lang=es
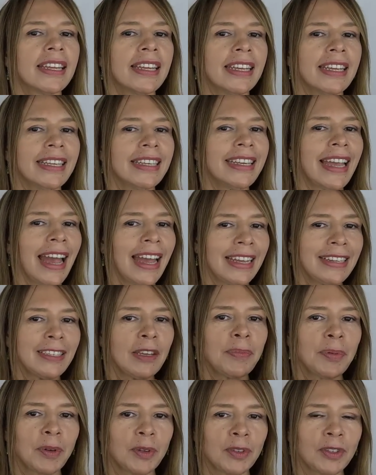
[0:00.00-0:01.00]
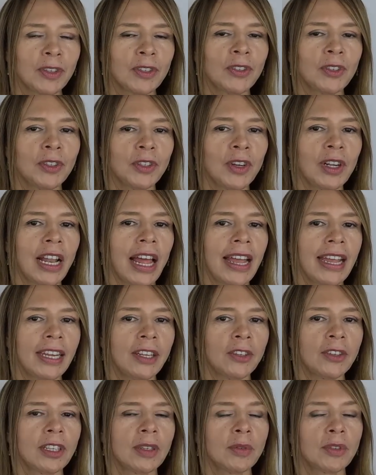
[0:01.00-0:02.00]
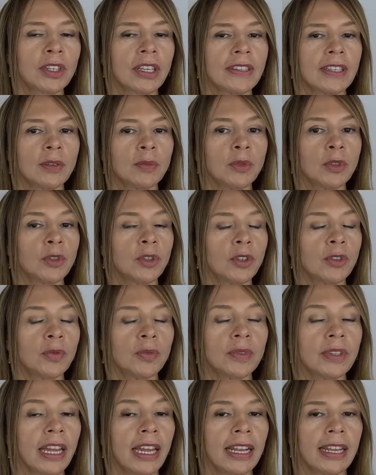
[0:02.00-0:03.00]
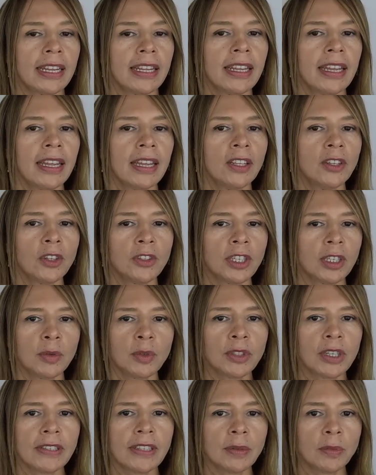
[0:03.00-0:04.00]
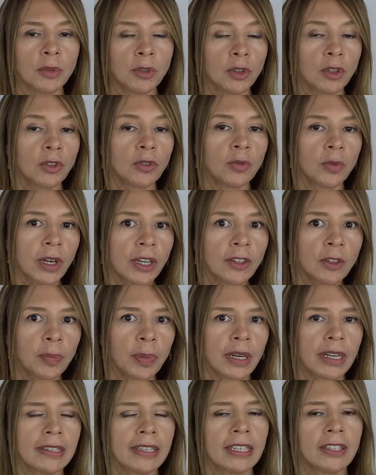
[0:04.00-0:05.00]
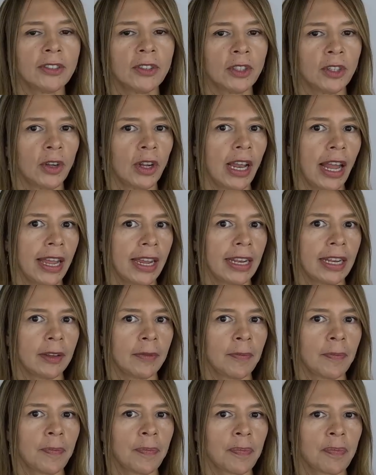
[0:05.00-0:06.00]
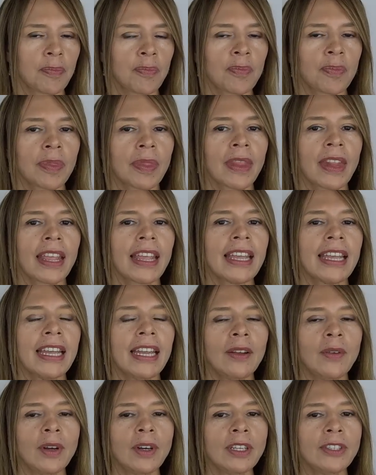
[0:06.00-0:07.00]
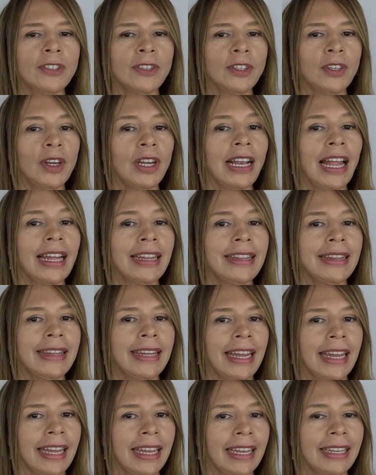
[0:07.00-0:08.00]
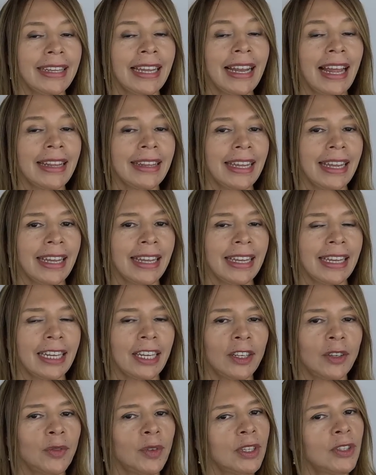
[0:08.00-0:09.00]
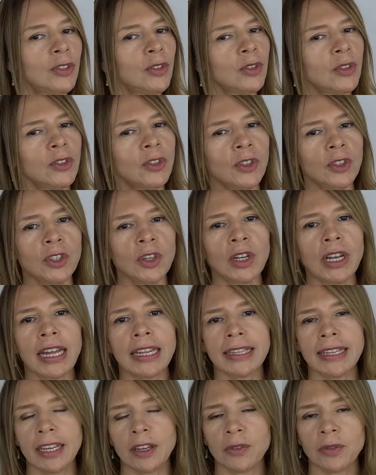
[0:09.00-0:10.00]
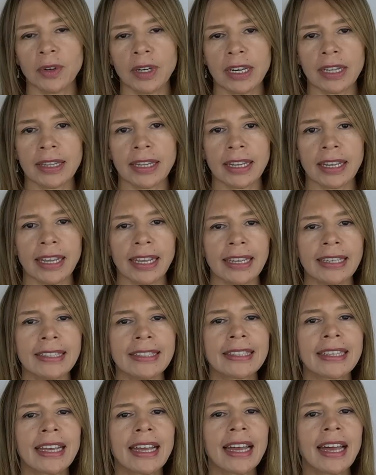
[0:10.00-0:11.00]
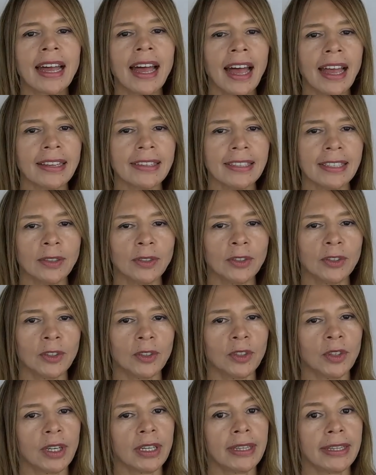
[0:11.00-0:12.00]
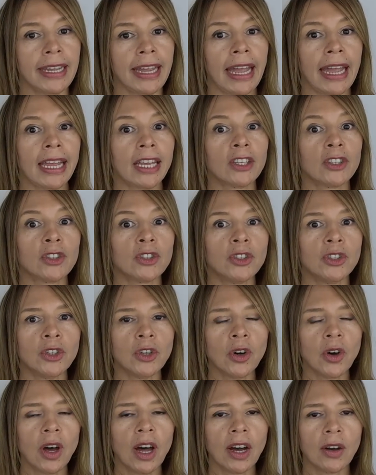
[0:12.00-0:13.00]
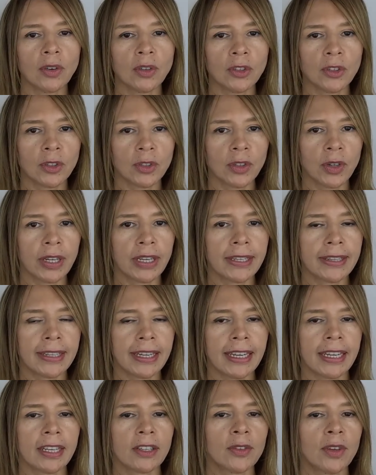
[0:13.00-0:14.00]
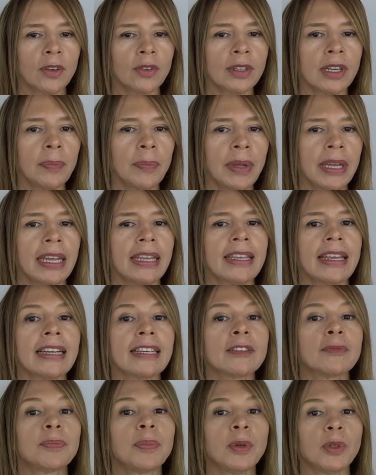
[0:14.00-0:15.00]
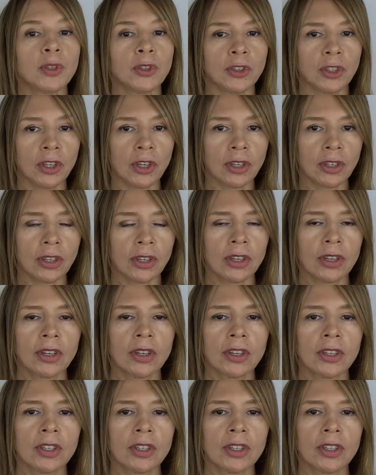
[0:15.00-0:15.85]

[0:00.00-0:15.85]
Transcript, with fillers: Y, ahí se pronuncia un sonido de la E. No tenemos que hacer muchos de L. No tenemos que hacer mucho esfuerzo para hacer el sonido de la L. Y luego el sonido de la T, de la D, no es un sonido de la D fuerte. Es casi un sonido de T yo hago un sonido de T, yo hago una pequeña explosión